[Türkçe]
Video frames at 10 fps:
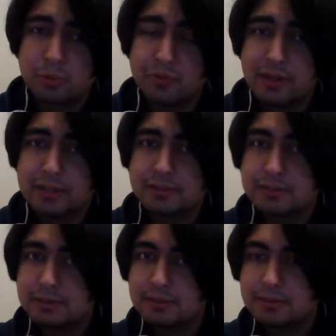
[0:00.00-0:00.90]
falan
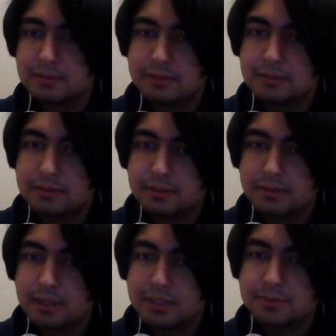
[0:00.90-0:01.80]

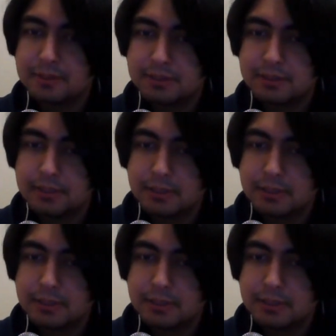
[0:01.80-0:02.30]
geçmedi.